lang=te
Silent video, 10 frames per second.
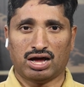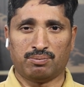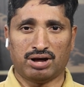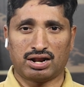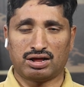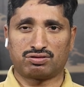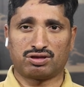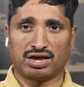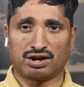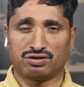ఆ
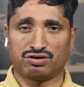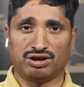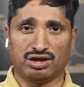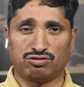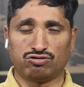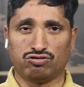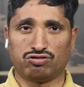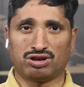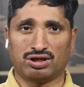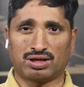మహారాష్ట్ర ఏకనాథ్ షిండే ఇష్యూ
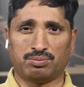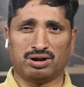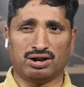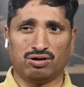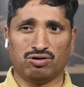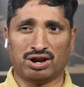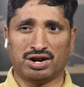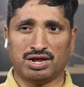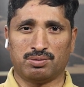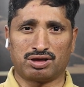చూసినా తమిళనాడులో
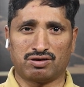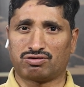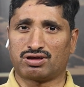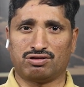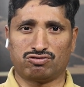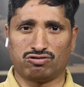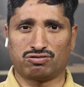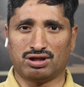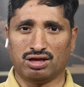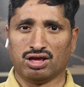అన్నాడీఎంకే శశికల్ ఇష్యూ
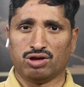చూసినా